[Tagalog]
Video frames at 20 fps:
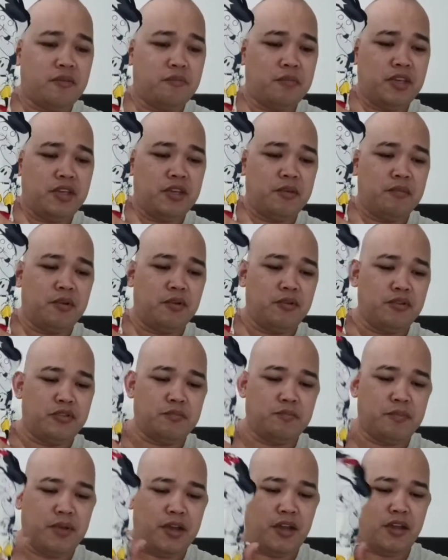Mickey Mouse
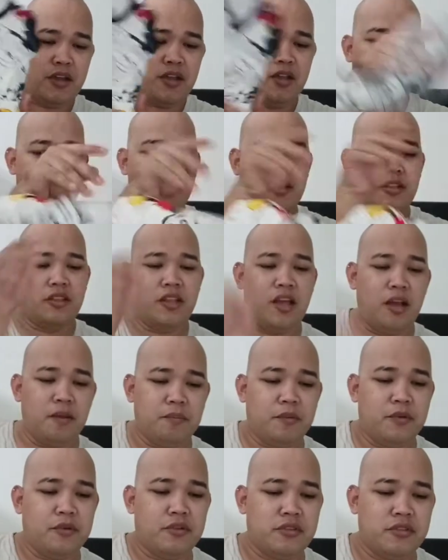pa.
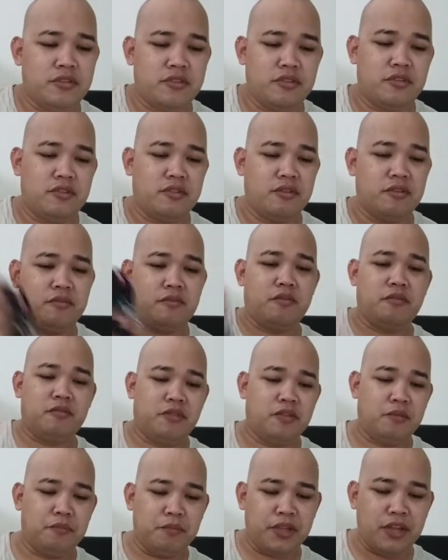Tapos
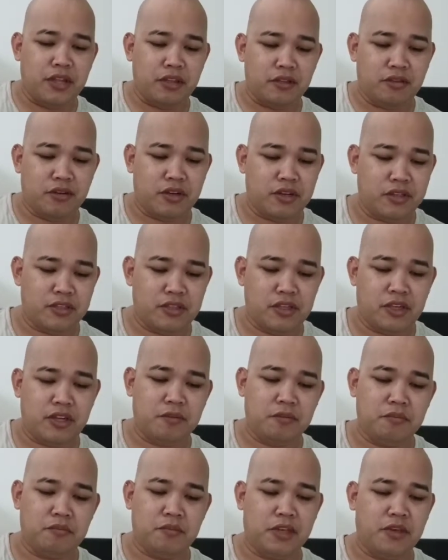nabilan ko rin siya
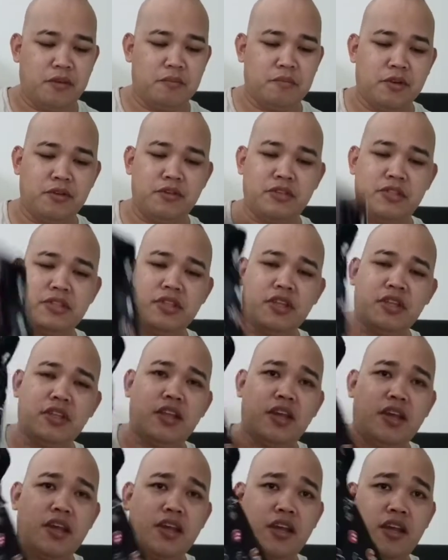ng Mickey Mouse din
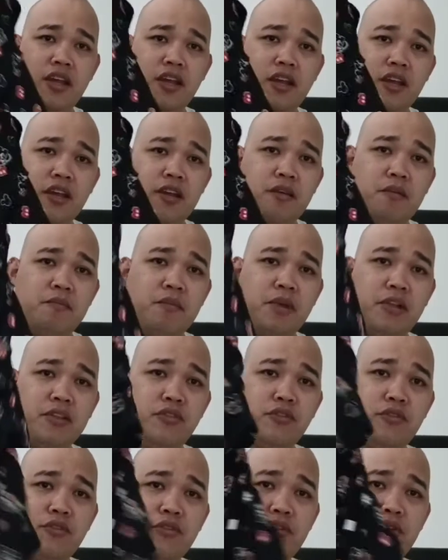na
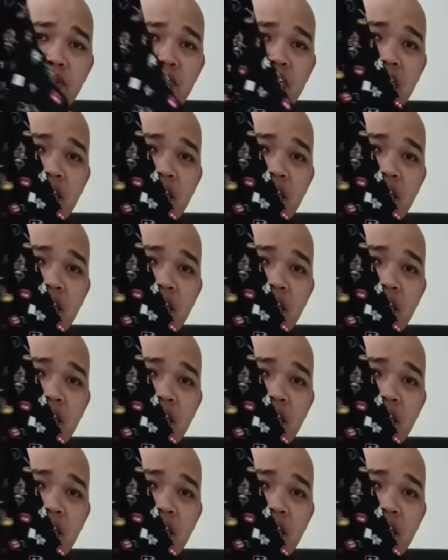pangtulog na